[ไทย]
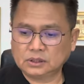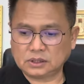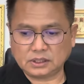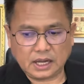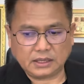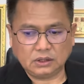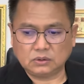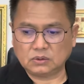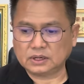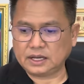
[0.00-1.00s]
ทอทหารทอ
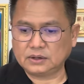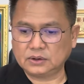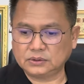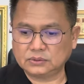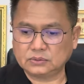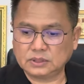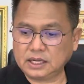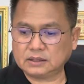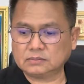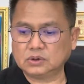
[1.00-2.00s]
ทงและนอนหนูเล
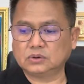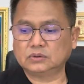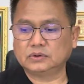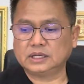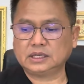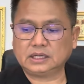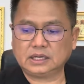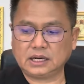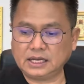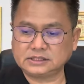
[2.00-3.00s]
ขมงคลวันนี้
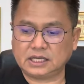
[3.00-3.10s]
เลข 7